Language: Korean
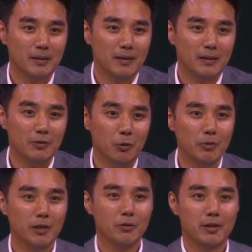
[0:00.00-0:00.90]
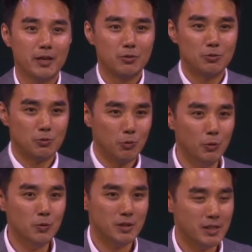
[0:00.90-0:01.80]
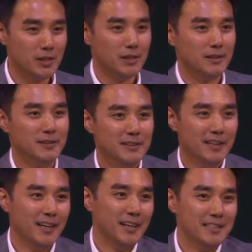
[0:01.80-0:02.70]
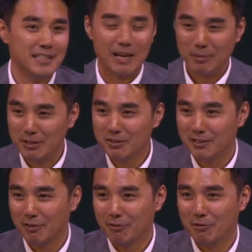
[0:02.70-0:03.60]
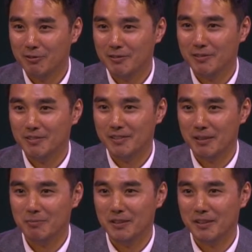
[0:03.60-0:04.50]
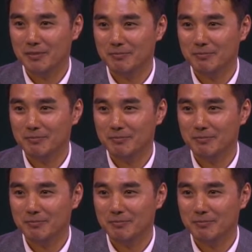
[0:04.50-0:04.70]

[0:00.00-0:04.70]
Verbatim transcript: 아, 너무나도 이게 좋은지 잠에 들었다고 합니다.